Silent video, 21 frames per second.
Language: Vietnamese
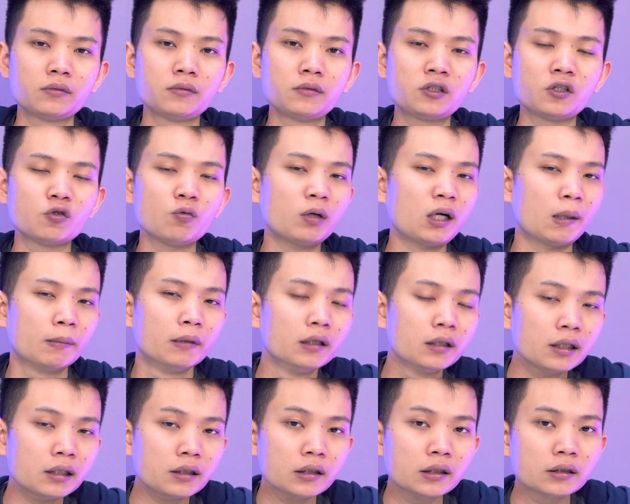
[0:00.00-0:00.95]
sử dụng cảm
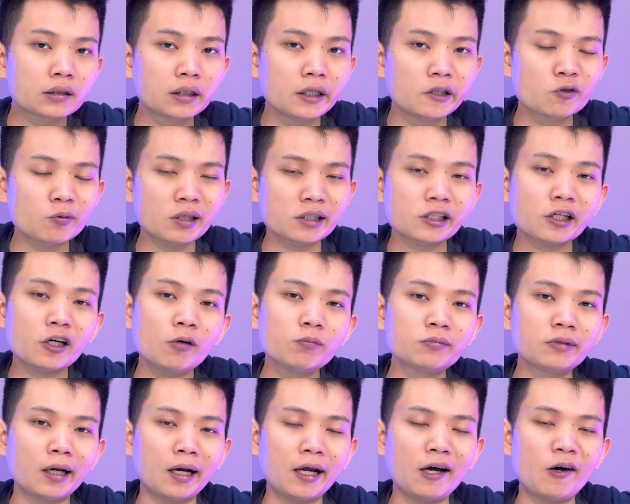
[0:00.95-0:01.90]
ứng á, thì chúng ta sẽ
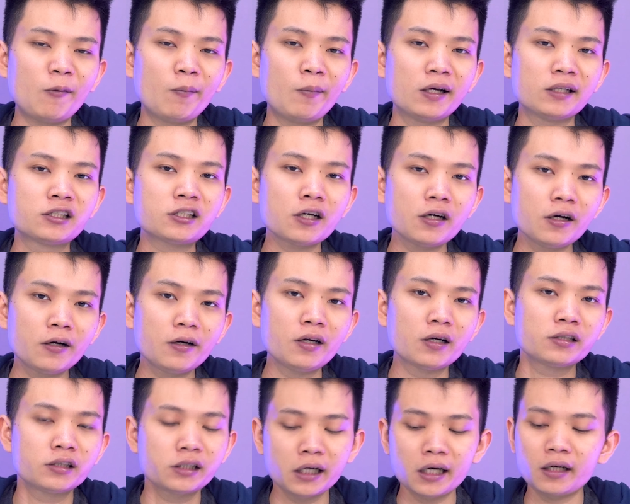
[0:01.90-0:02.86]
không thể nào mà chơi được
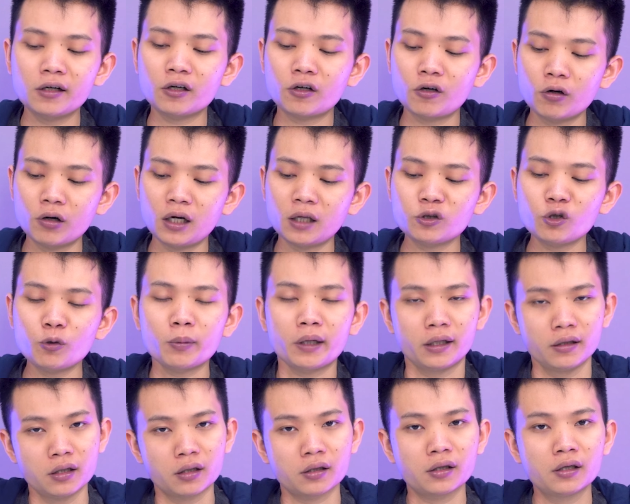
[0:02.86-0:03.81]
trên con laptop này
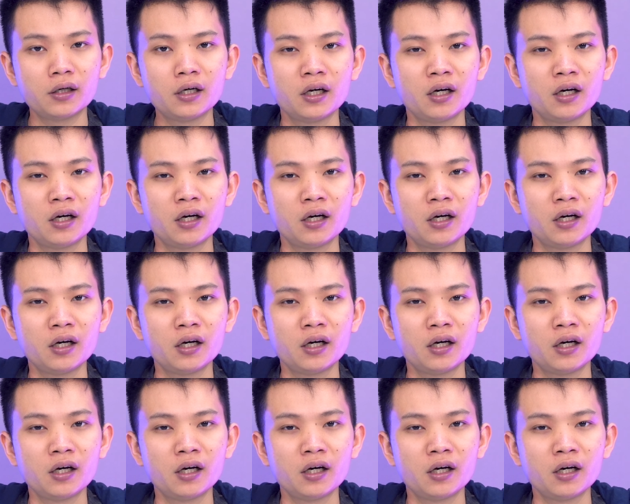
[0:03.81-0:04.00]
được.